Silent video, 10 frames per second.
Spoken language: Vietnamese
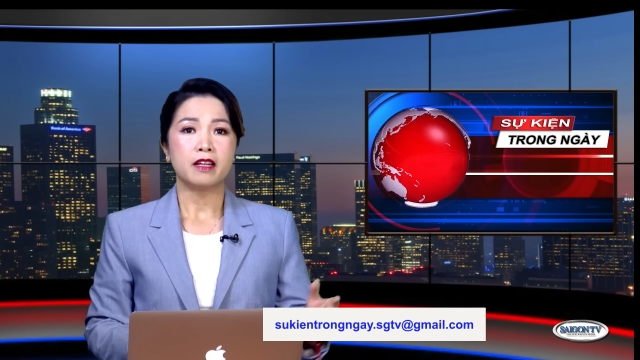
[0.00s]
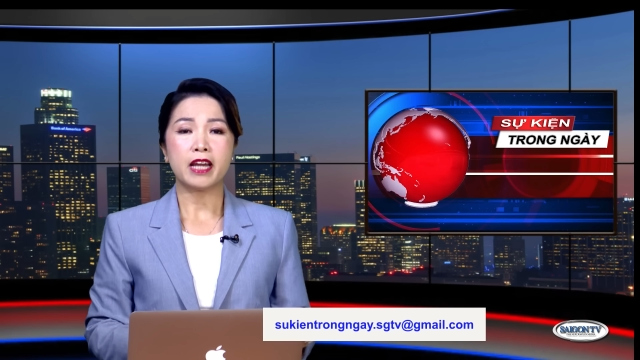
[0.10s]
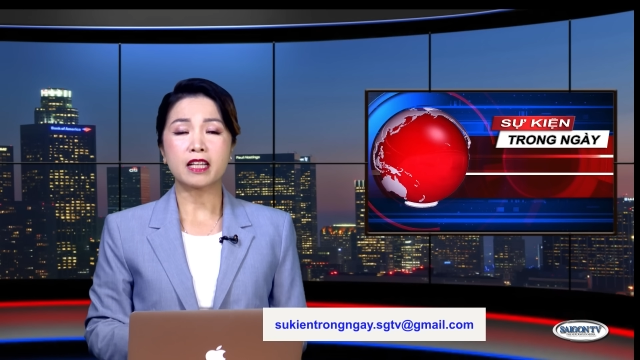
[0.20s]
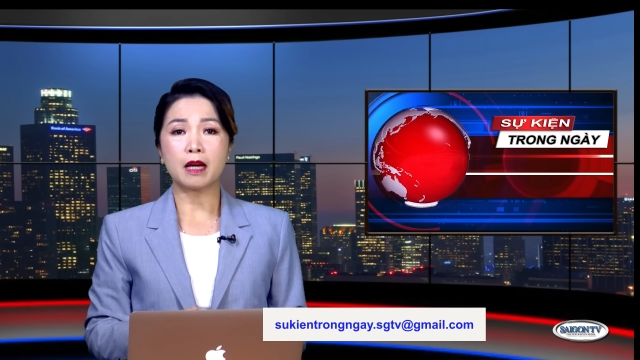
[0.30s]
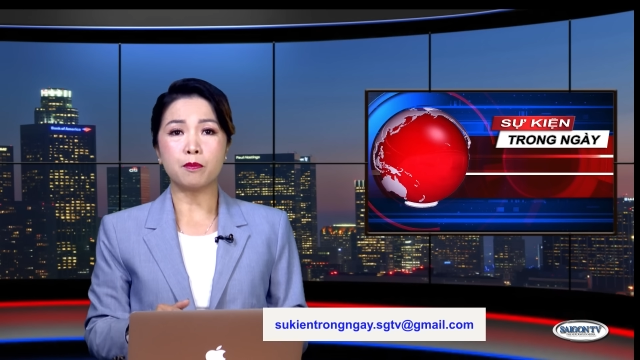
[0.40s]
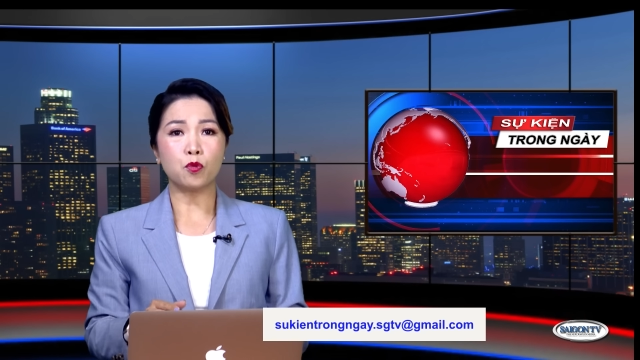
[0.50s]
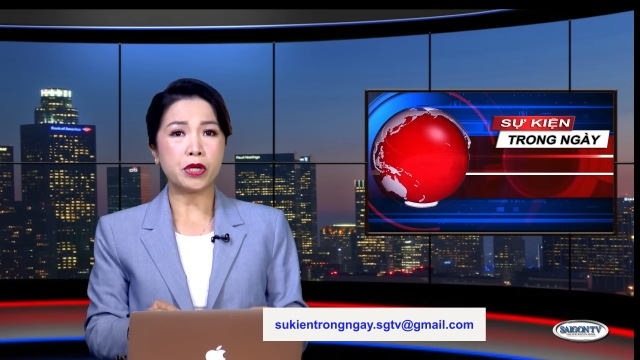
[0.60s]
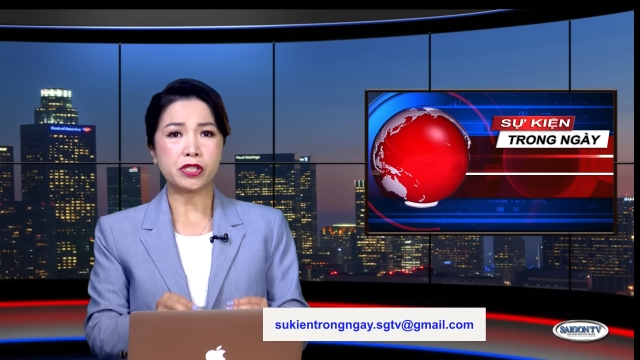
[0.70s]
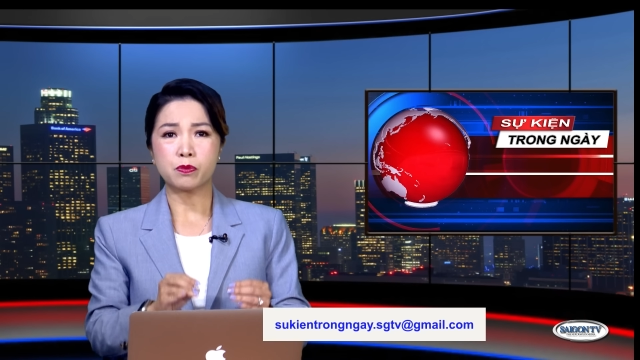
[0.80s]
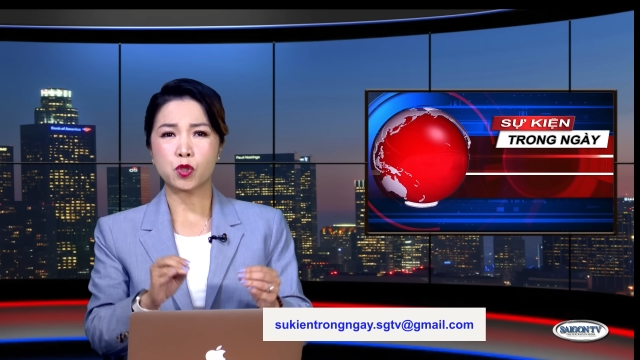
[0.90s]
đã cầm
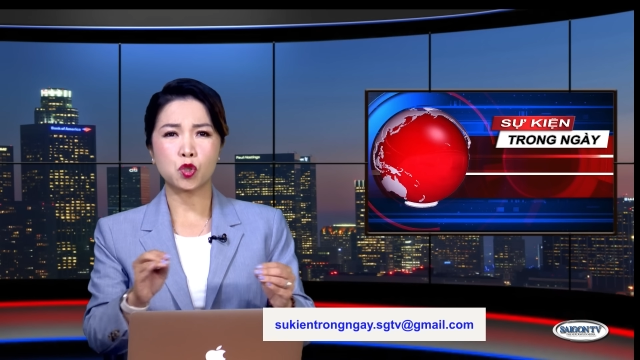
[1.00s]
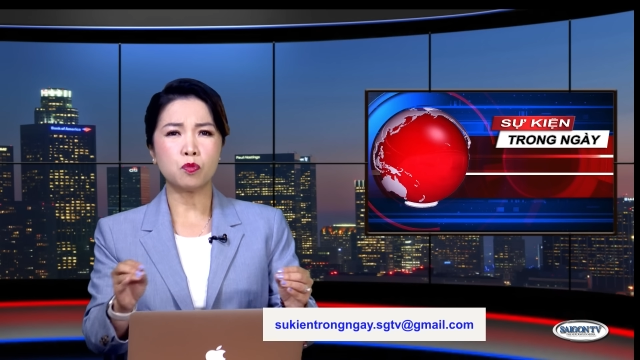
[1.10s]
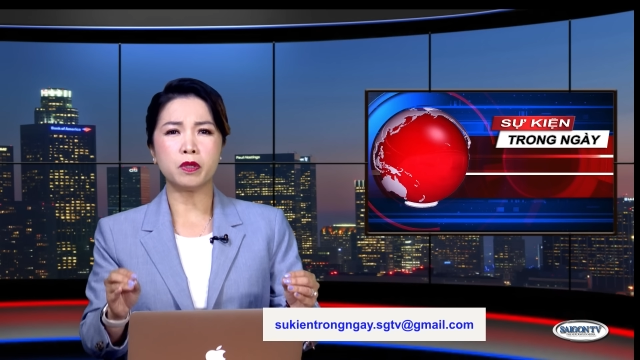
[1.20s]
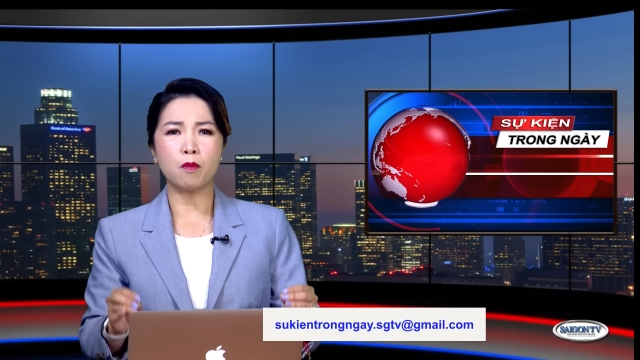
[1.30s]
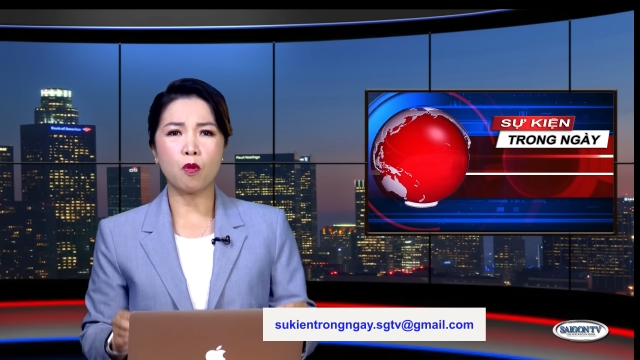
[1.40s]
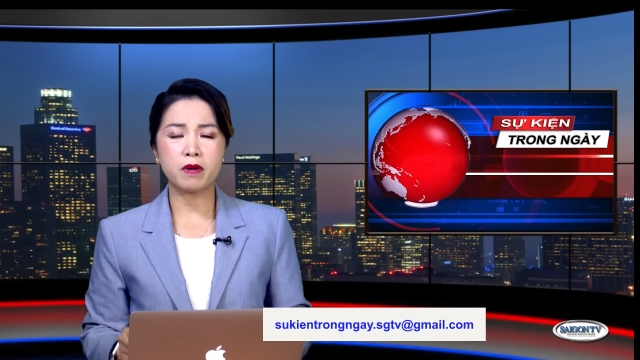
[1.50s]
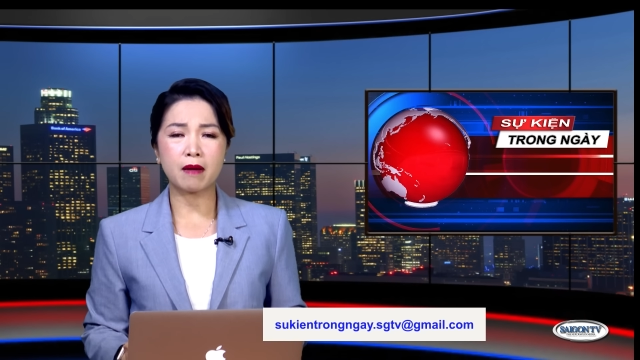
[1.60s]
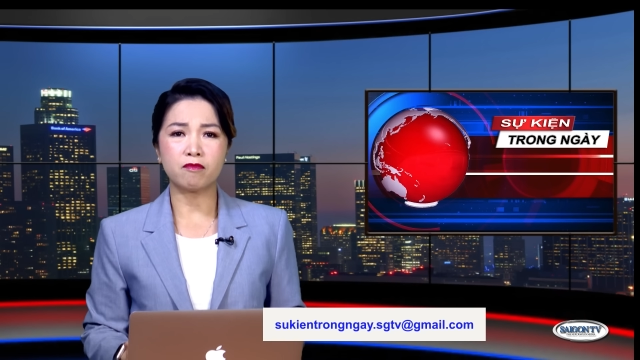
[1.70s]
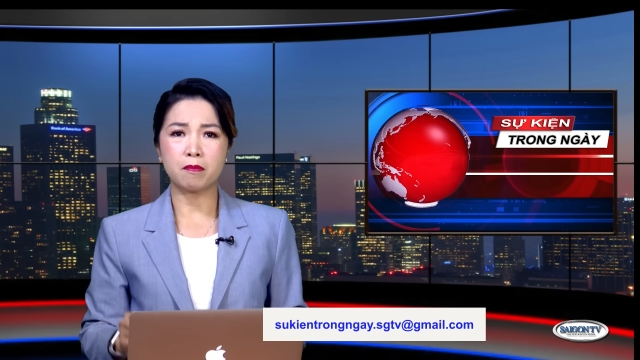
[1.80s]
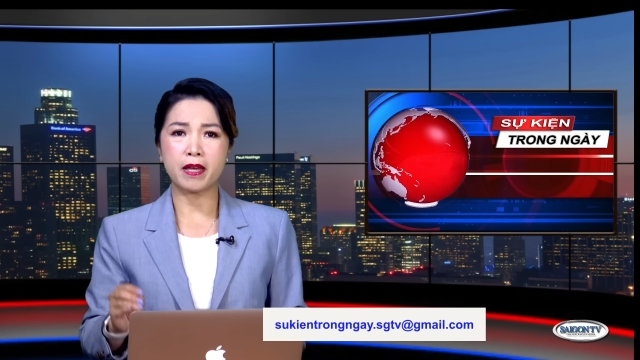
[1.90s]
quyền trong suốt 14
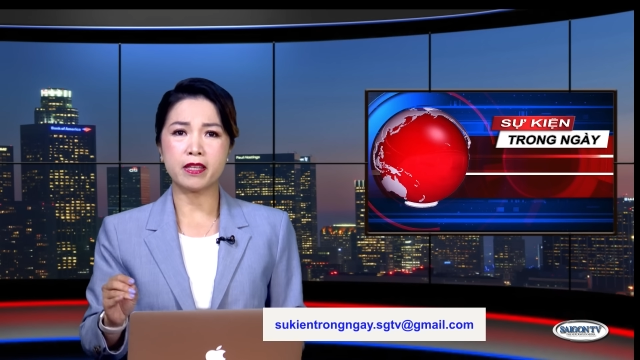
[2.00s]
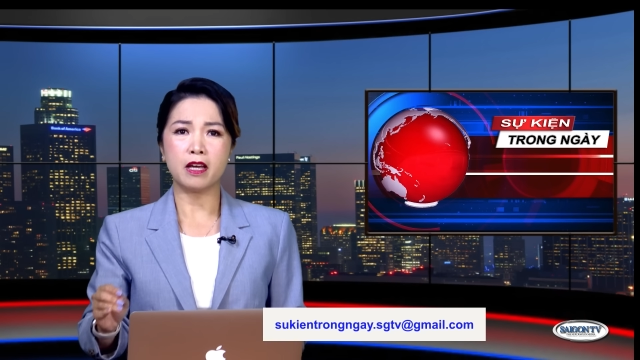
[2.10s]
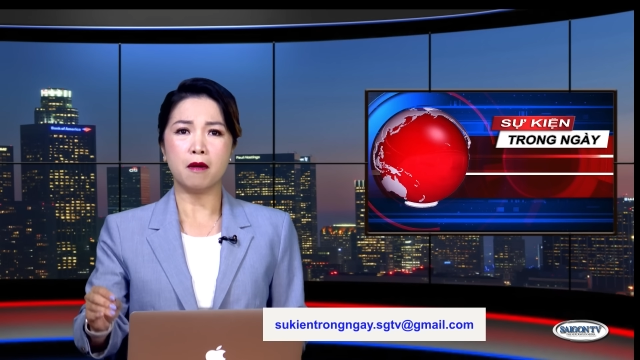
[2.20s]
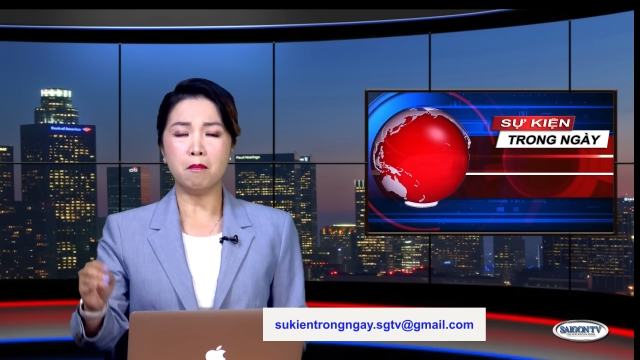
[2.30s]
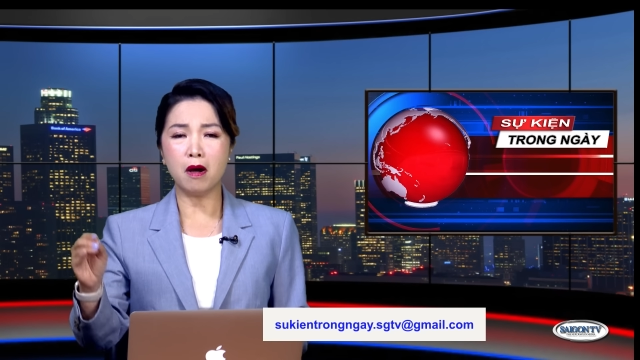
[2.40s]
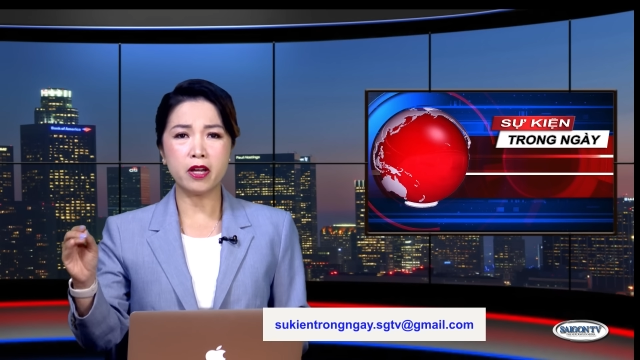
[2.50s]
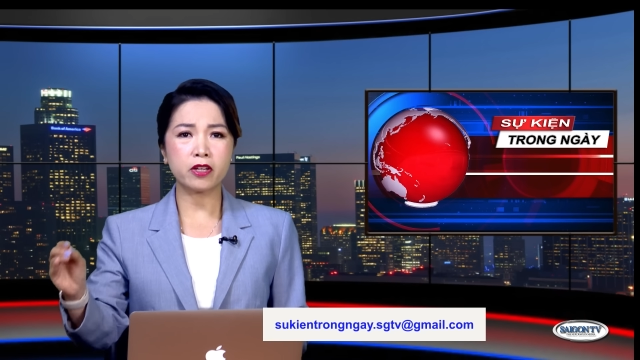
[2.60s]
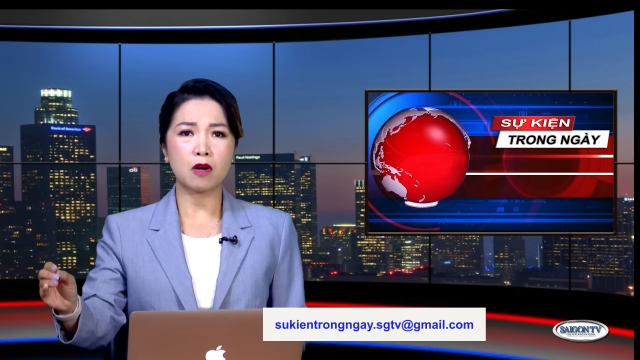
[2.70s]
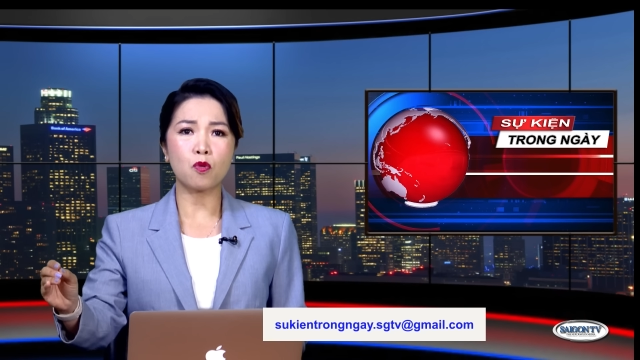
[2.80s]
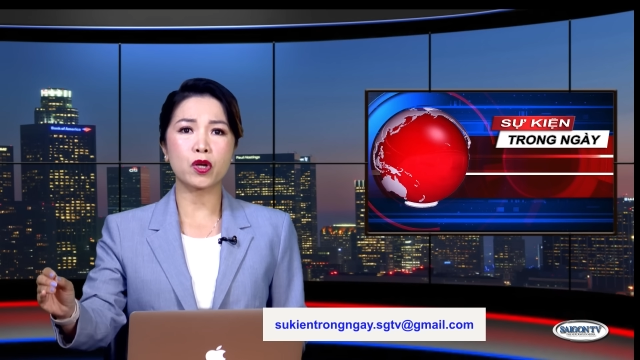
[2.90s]
năm và bây giờ mới có một